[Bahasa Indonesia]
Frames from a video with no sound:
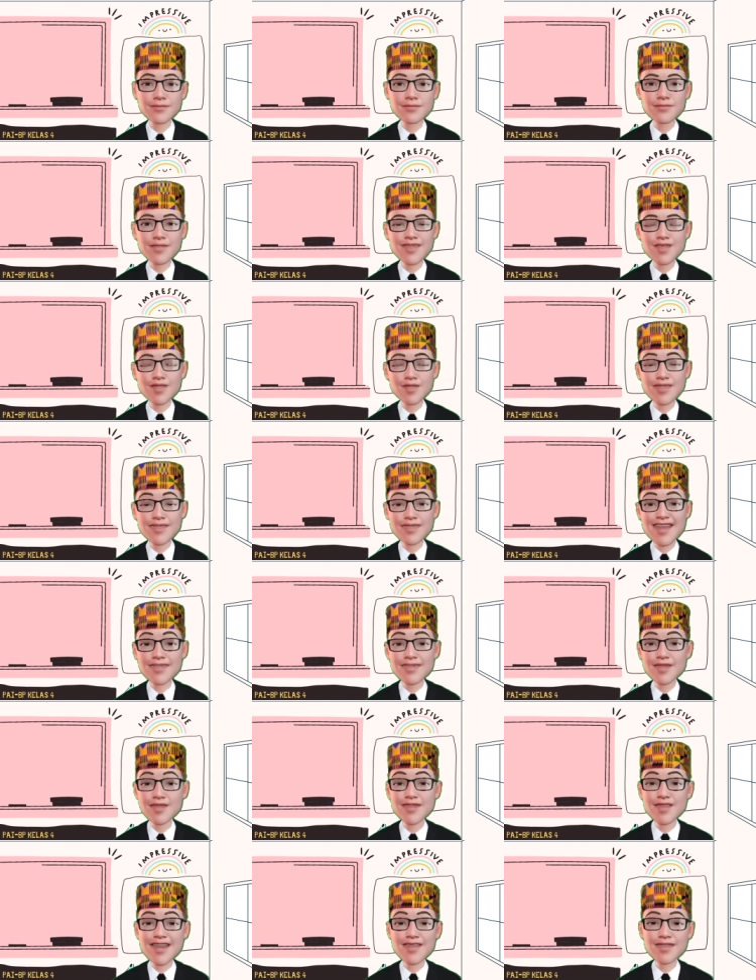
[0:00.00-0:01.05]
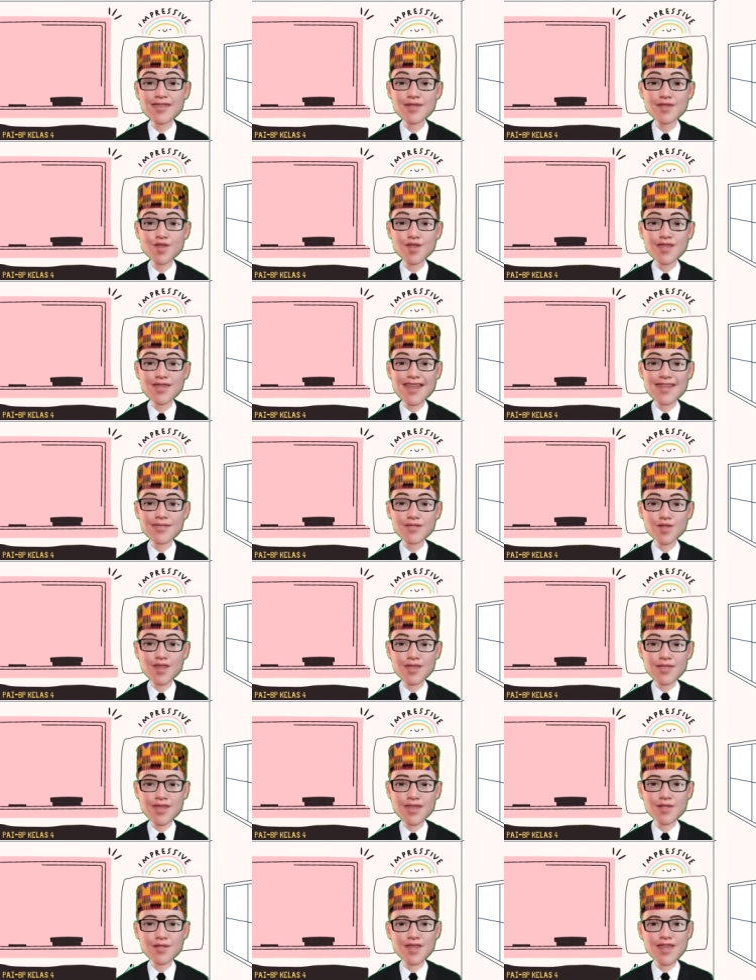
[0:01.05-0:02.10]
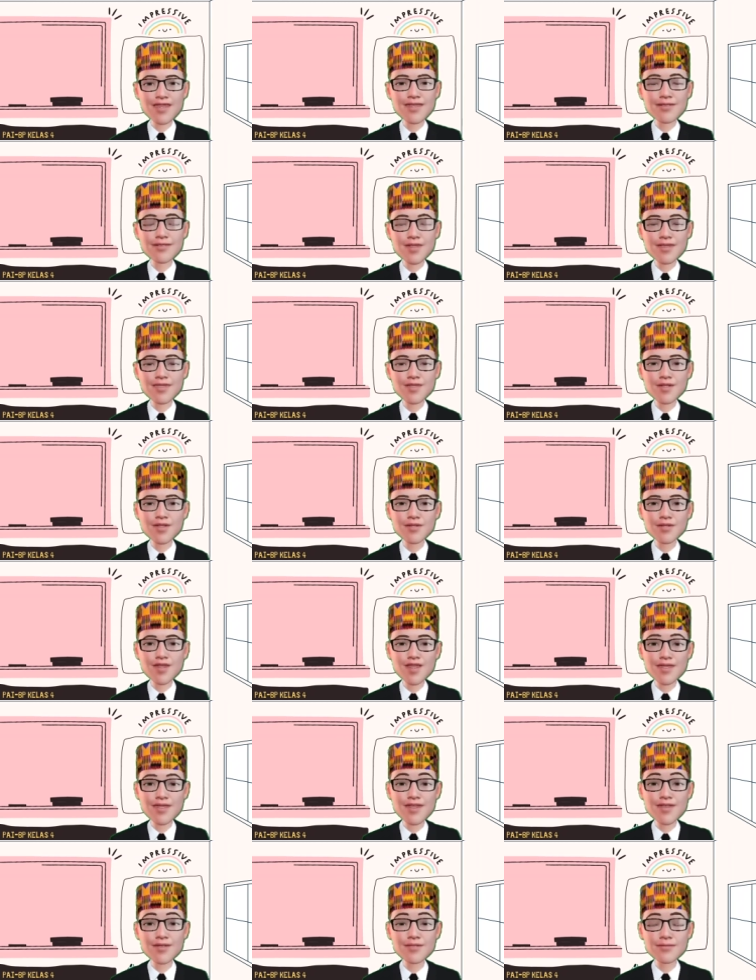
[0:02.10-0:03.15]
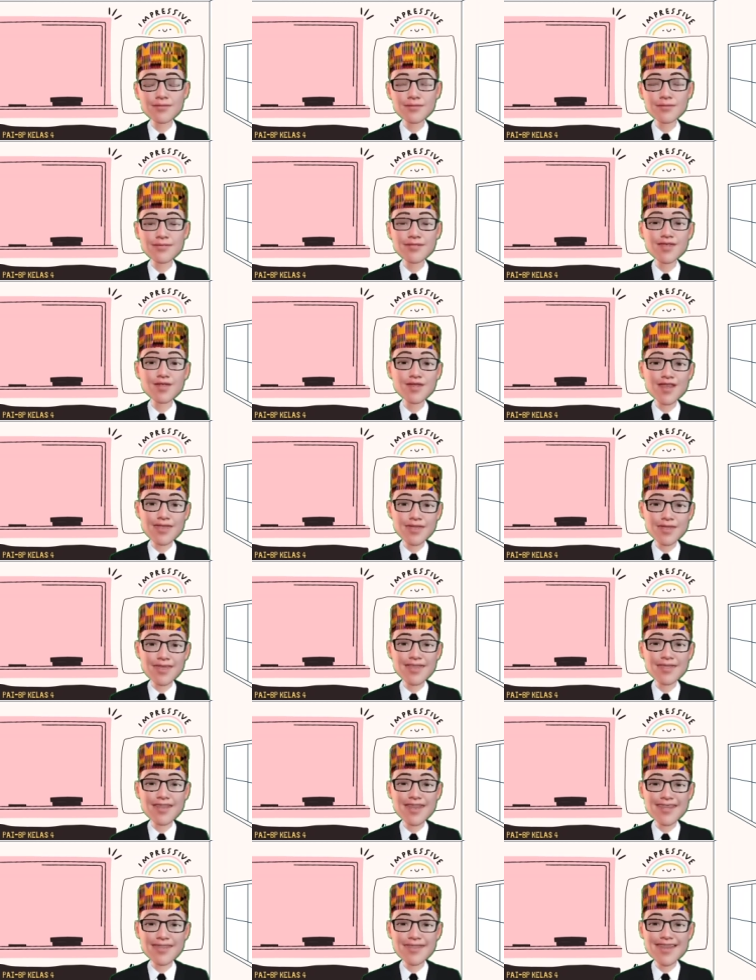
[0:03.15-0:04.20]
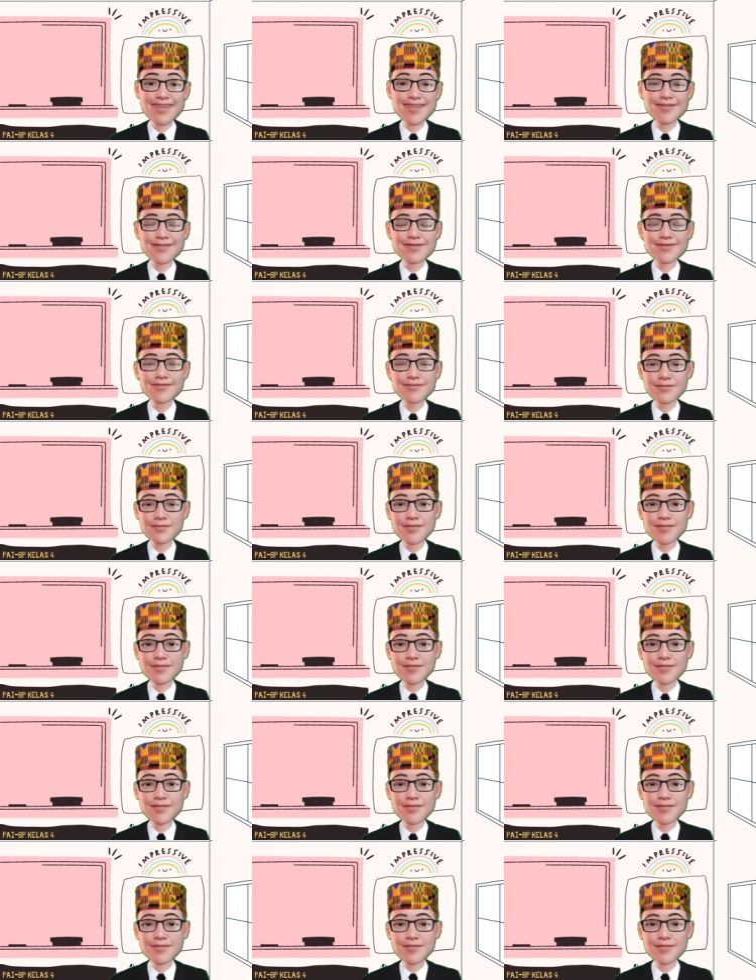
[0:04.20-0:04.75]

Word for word: penulisan penggalan Quran Surat Al-Falaq tersebut sebagaimana